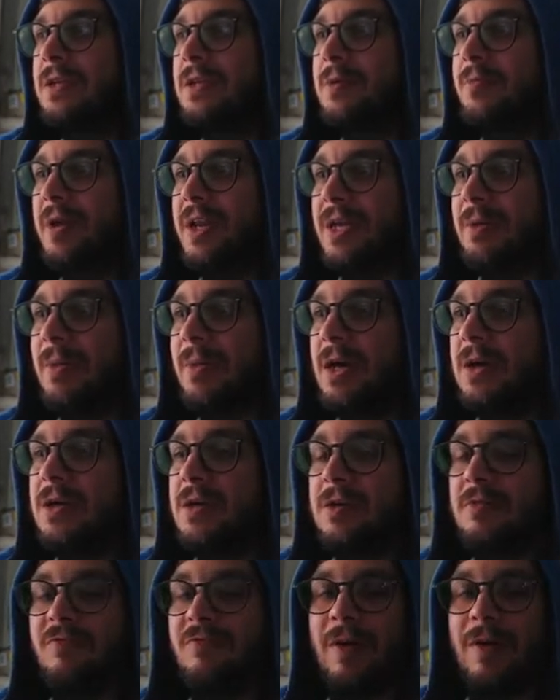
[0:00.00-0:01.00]
di prima,
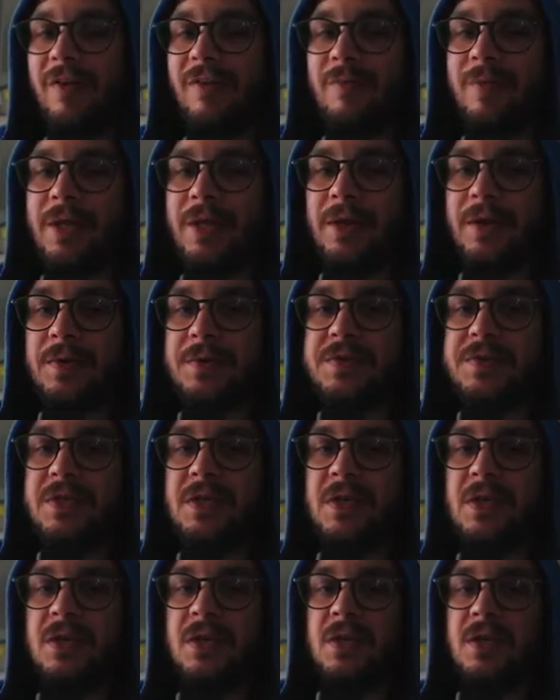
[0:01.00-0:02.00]
ma va bene
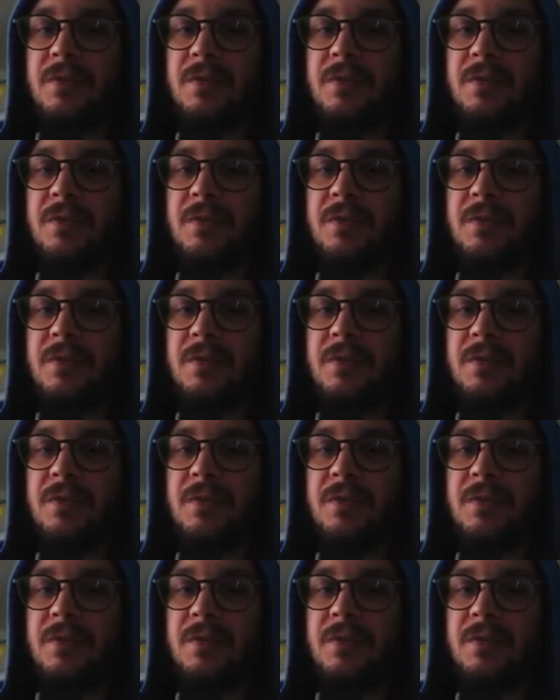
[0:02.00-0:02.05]
così.